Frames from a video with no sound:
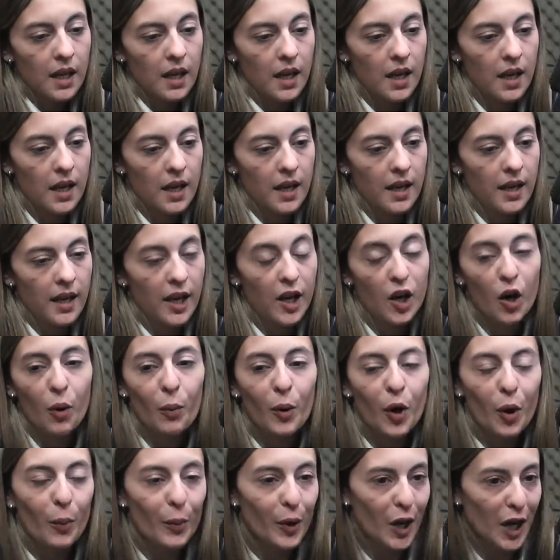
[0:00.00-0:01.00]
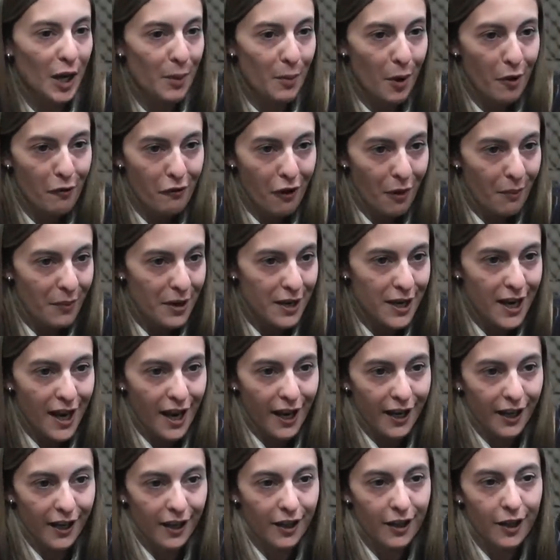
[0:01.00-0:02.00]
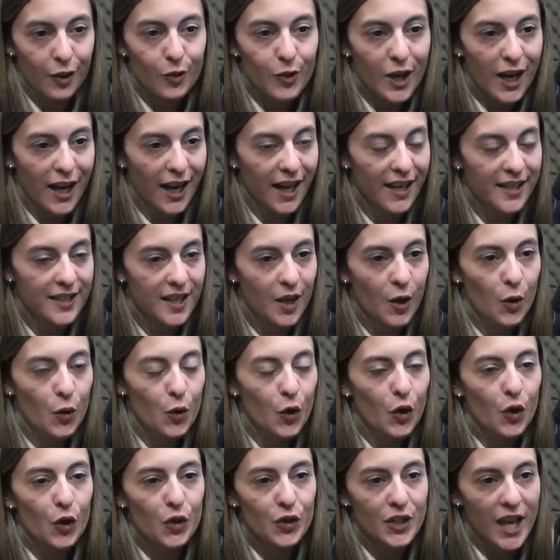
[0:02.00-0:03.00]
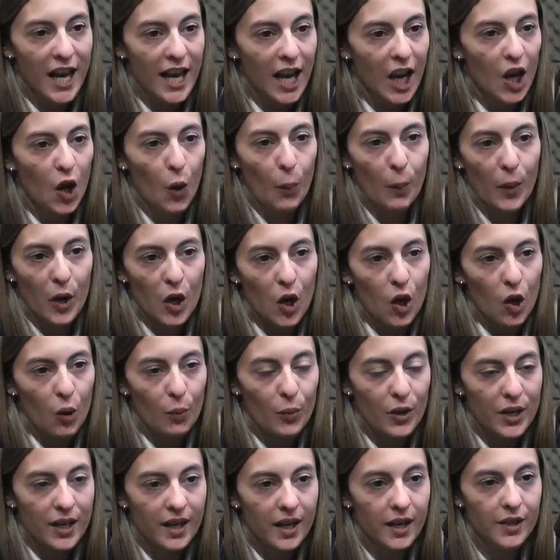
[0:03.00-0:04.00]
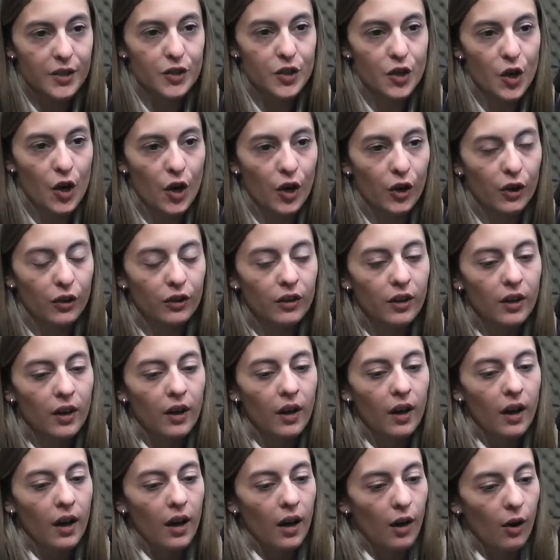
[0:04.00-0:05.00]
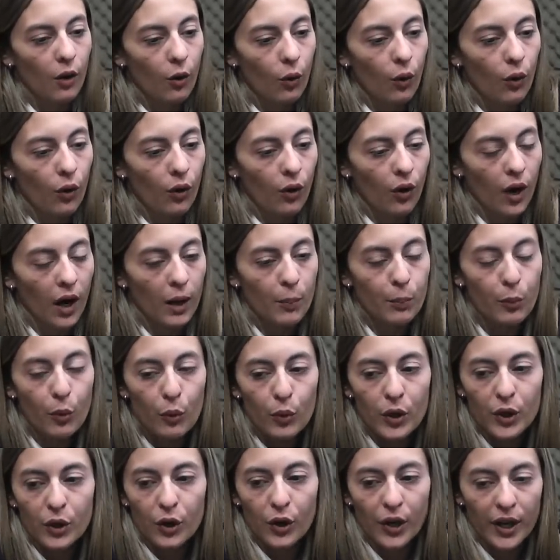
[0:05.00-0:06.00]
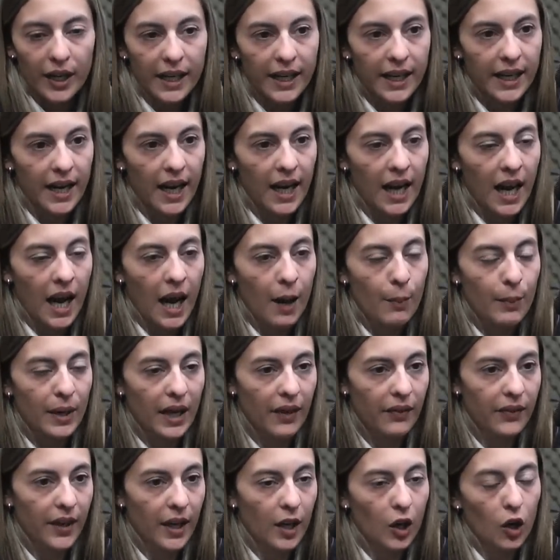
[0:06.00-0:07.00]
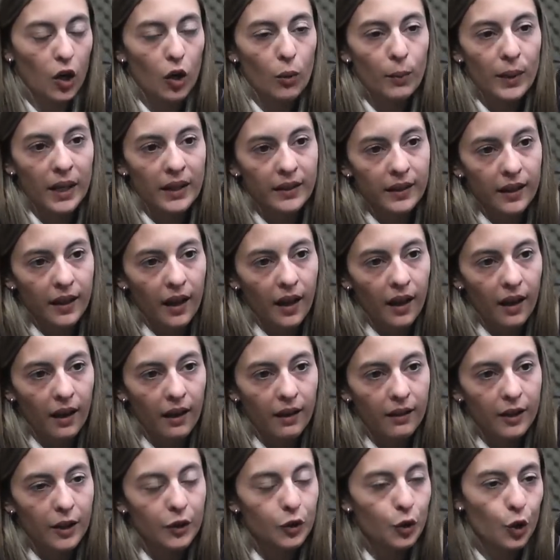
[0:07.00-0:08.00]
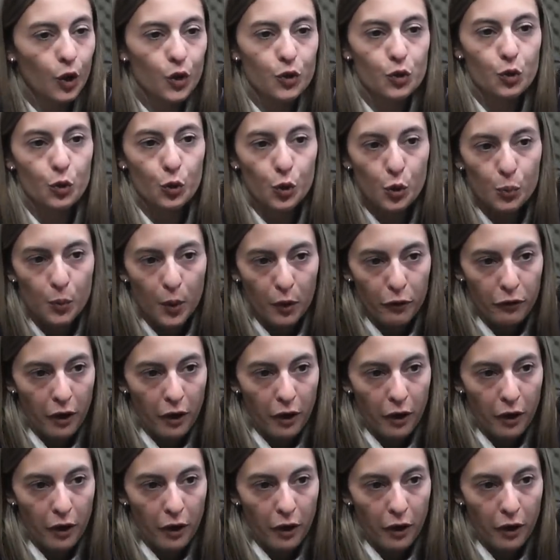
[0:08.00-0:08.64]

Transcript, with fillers: Eh, es como los problemas familiares de una casa, uno no sale a los medios de comunicación o al público en general a plantearlos, lo plantea dentro de su grupo